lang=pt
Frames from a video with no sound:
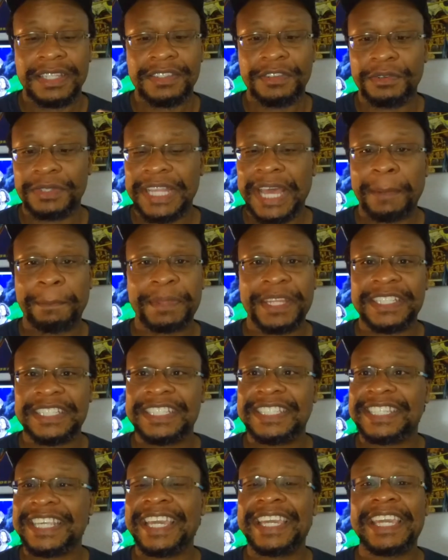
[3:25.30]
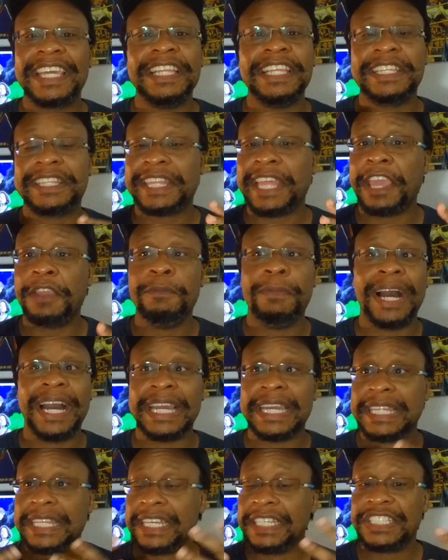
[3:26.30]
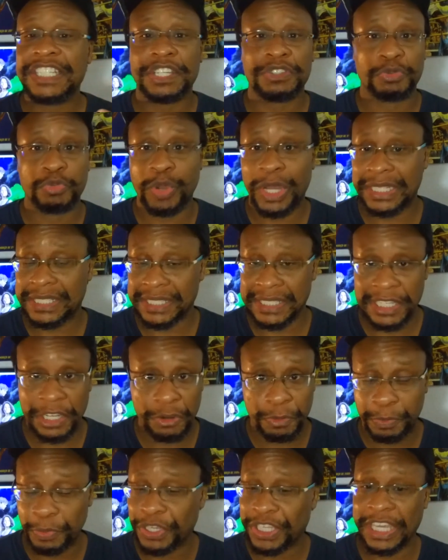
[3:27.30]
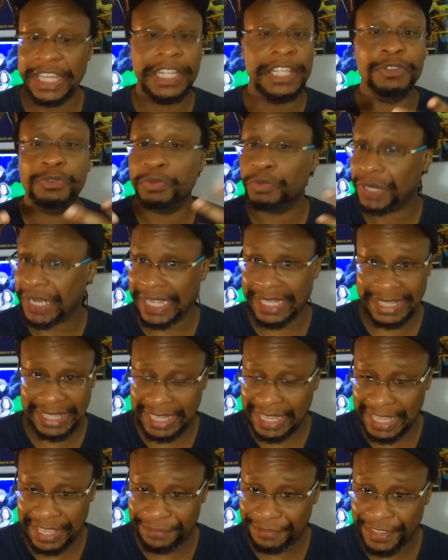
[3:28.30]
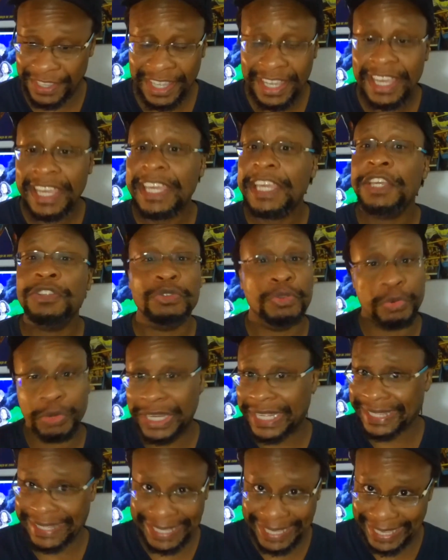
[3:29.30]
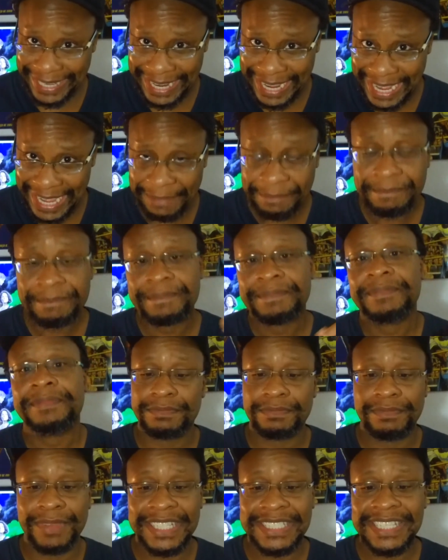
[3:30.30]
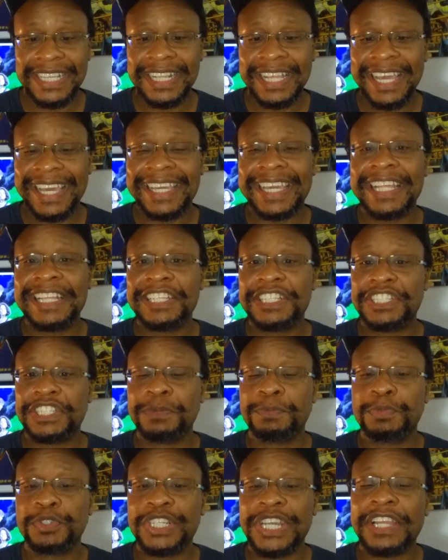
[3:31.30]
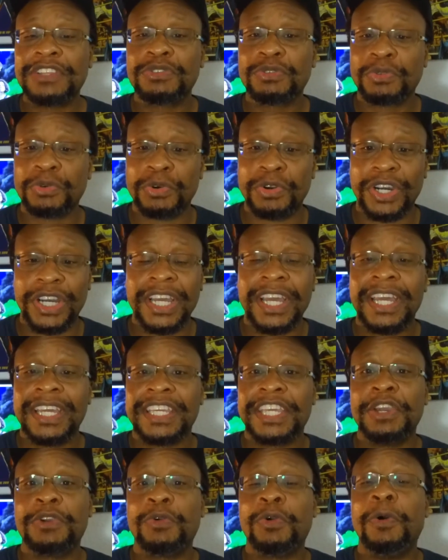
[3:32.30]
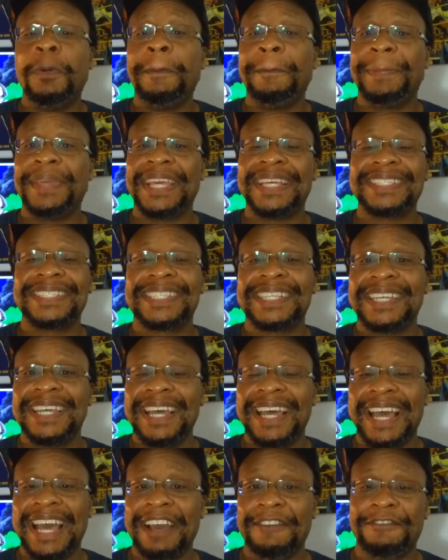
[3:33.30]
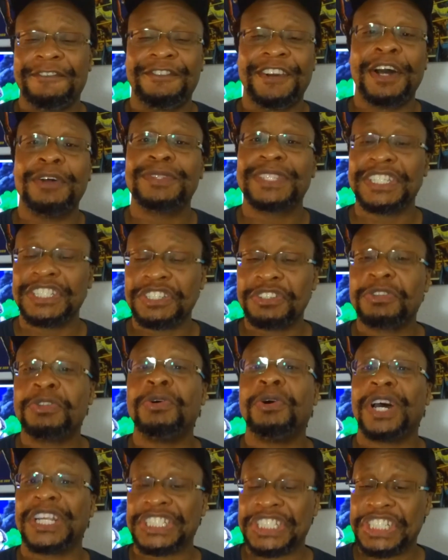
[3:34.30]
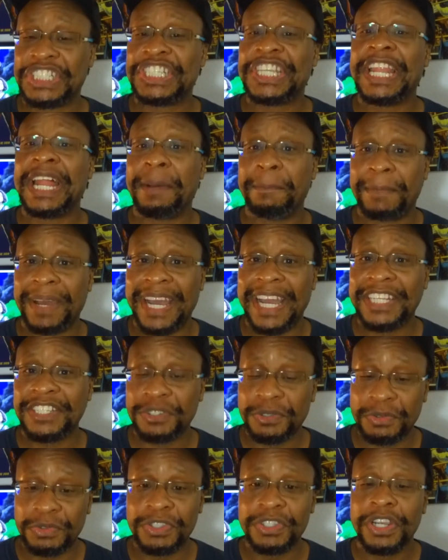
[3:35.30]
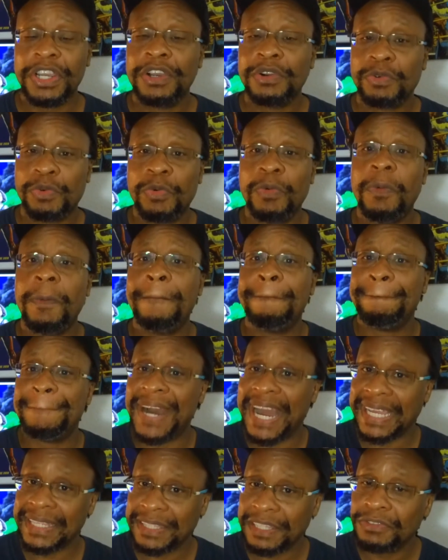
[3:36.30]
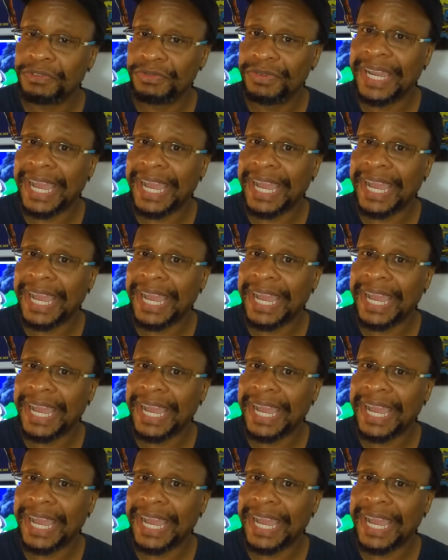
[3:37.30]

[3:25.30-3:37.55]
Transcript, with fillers: Não dá para dizer que ele tem uma grande atuação, porque ele nunca teve e nunca terá. Mas ele é aquele tipo de ator que compensa a falta de dotes dramáticos com um baita de um